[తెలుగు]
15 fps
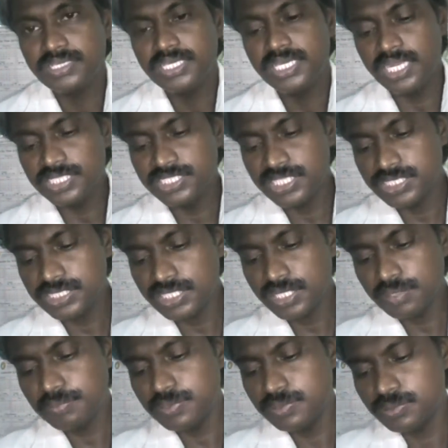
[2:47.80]
ఇలా
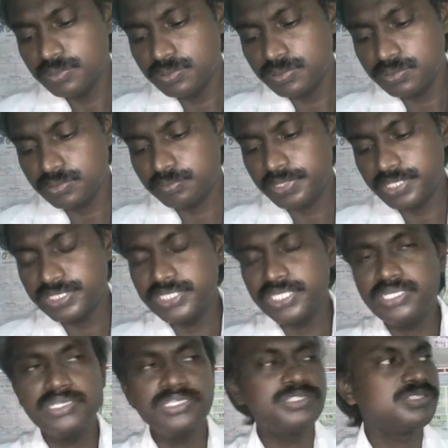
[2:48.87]
చేసేటప్పుడు
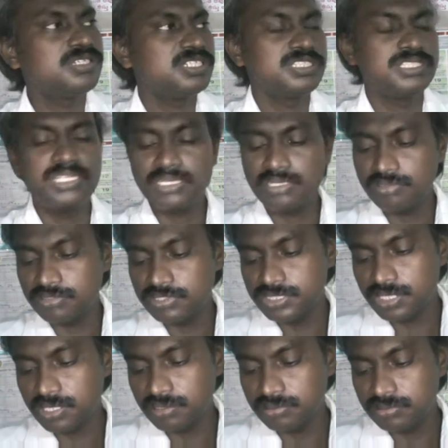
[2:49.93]
పరిశైలు యేసుక్రీస్తు దగ్గరకు
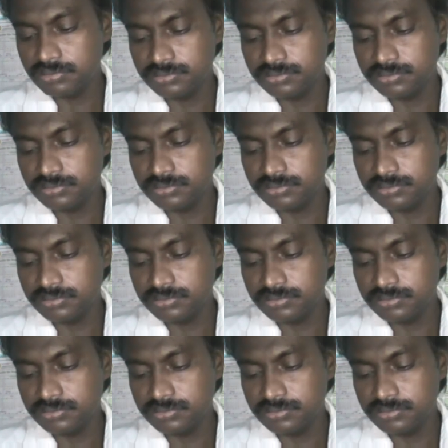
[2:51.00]
వచ్చారు